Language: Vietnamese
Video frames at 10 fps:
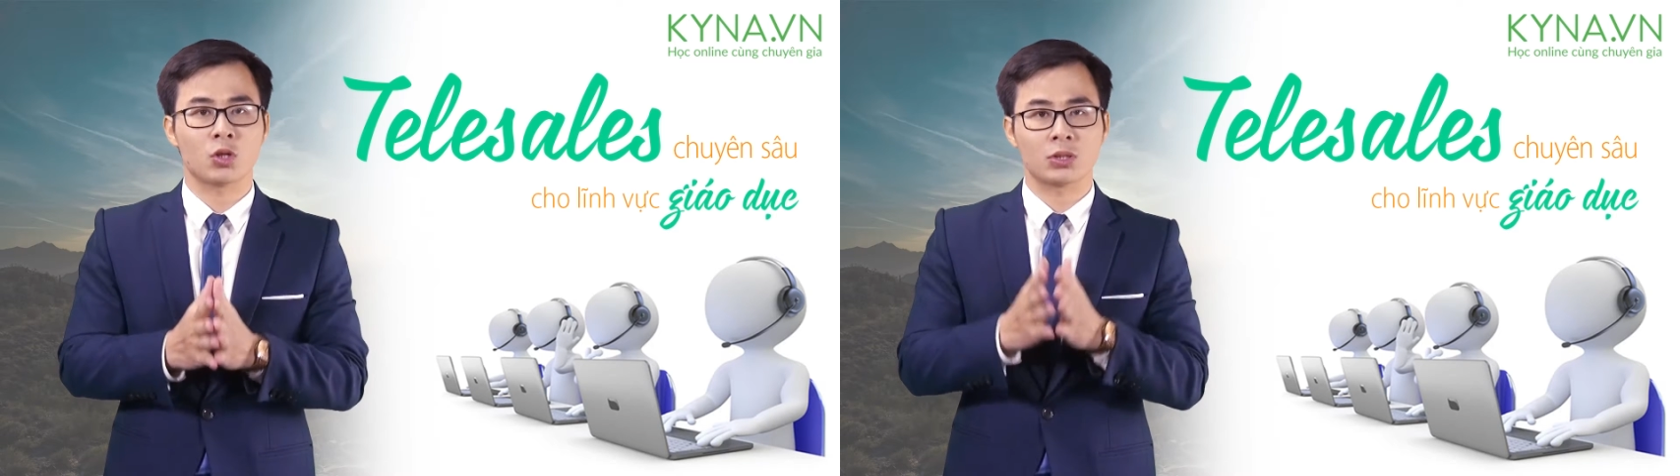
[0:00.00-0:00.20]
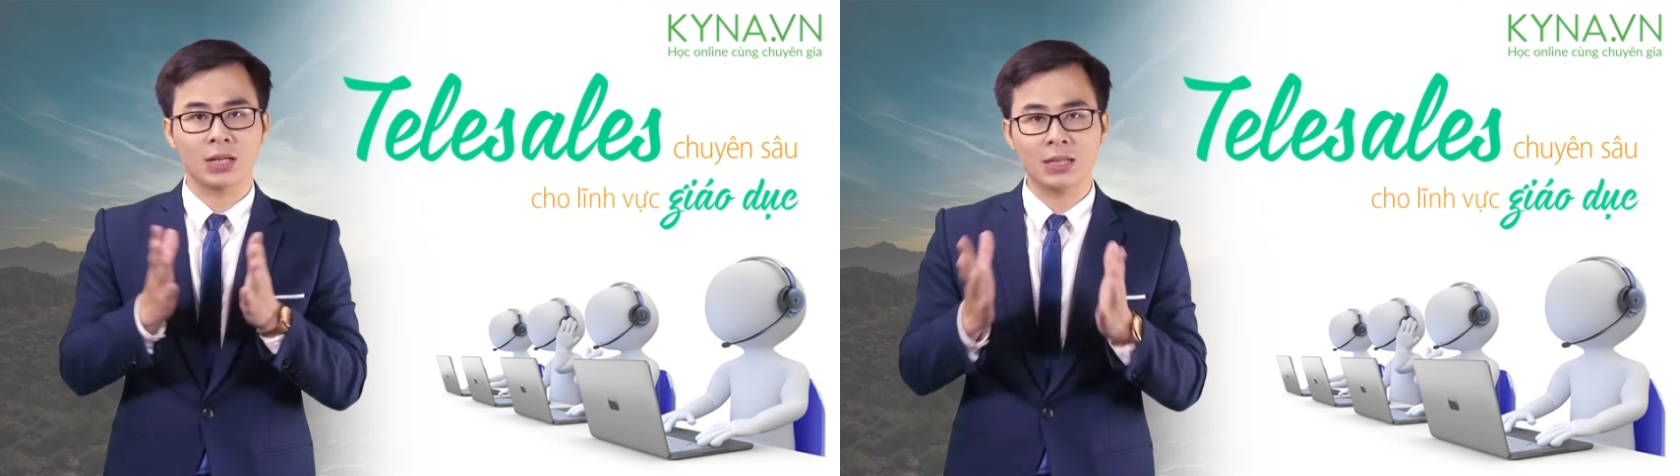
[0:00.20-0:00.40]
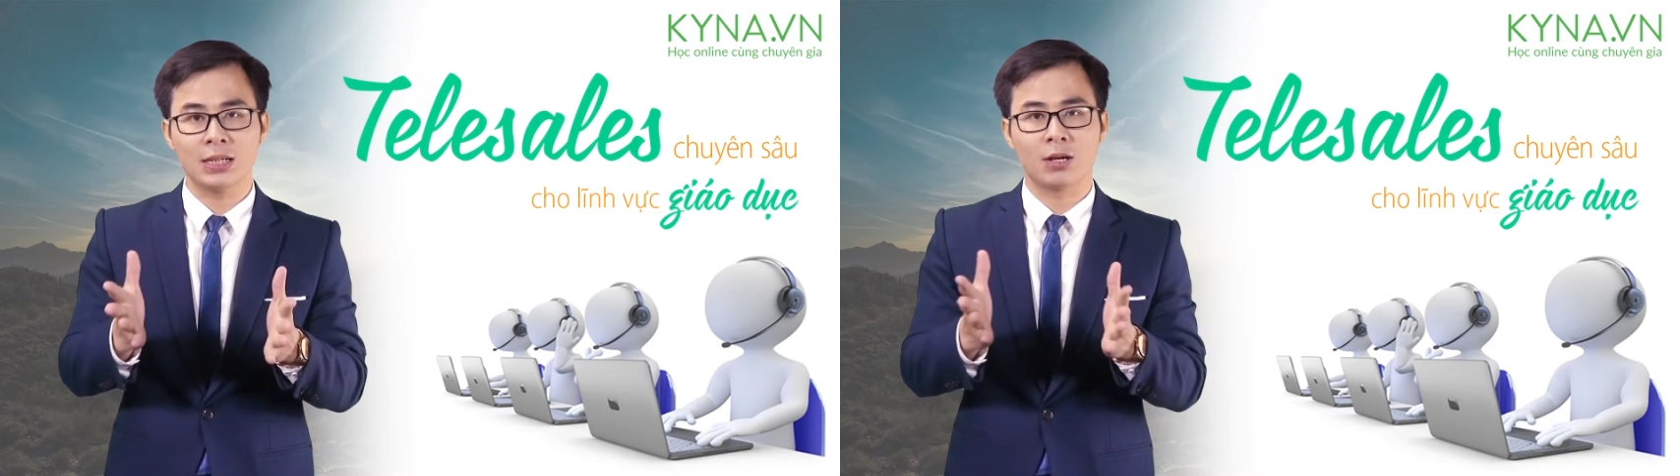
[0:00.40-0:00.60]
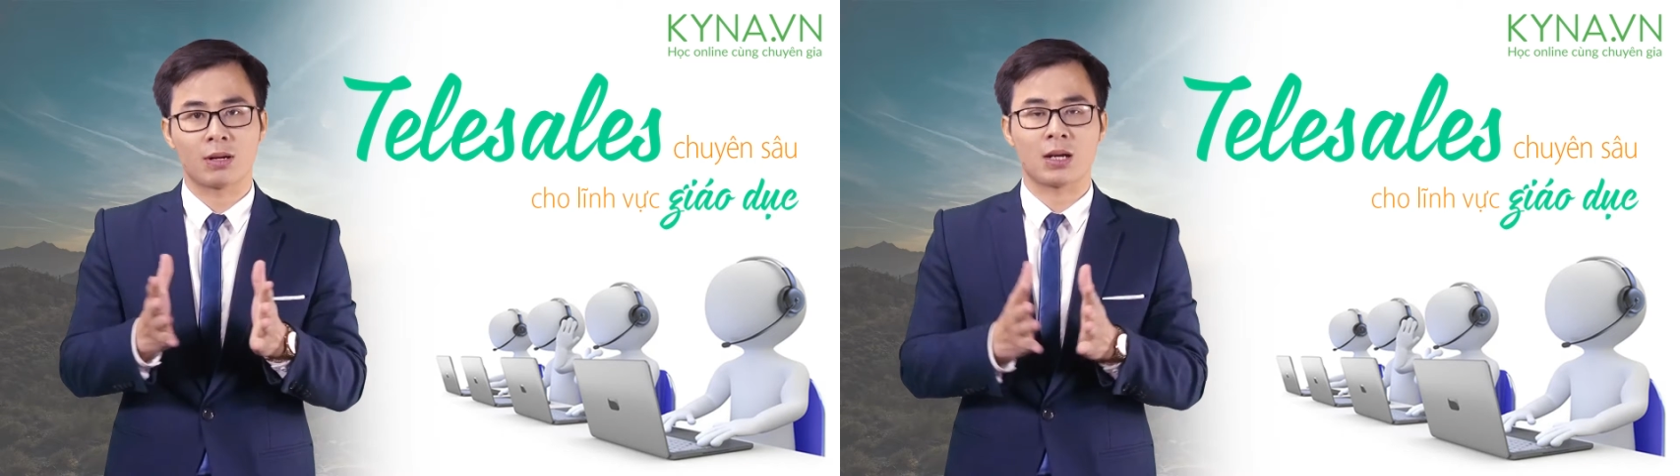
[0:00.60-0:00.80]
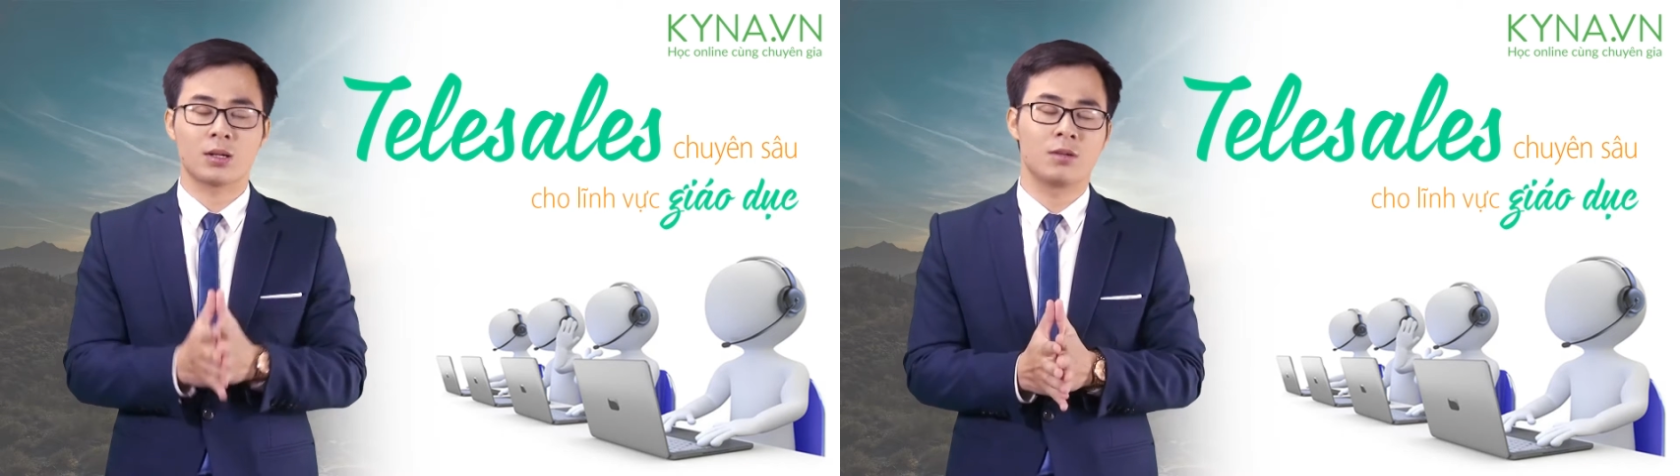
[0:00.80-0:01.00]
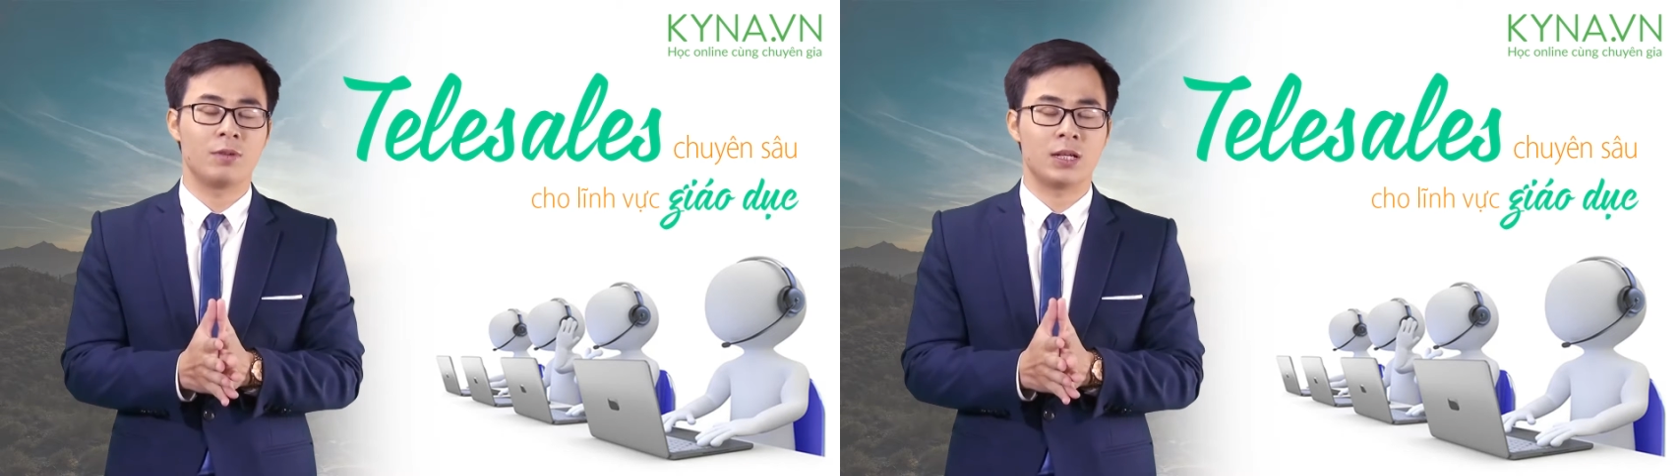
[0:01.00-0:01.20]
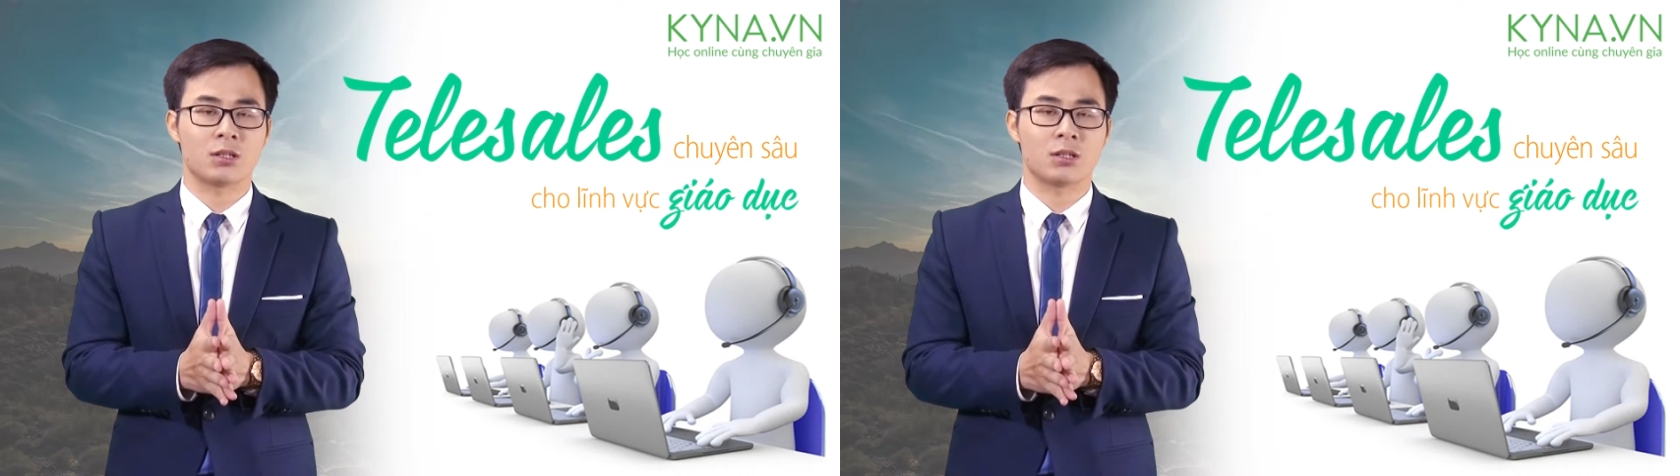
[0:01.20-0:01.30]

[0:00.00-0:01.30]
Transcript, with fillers: cho rất nhiều các đơn vị